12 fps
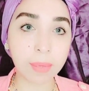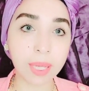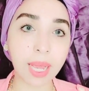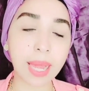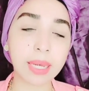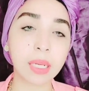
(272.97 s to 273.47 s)

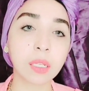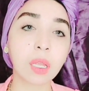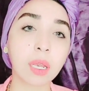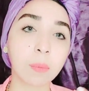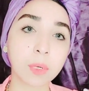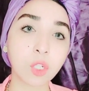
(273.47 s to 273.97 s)
بيخلي
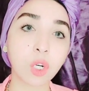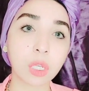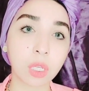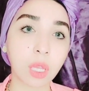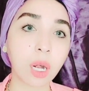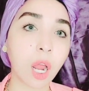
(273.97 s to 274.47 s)
البشره
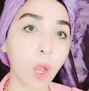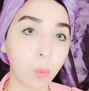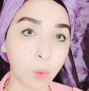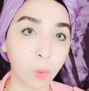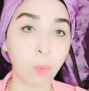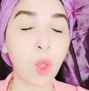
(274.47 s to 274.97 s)
تطلع
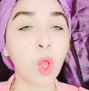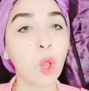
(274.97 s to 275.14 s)
حبوب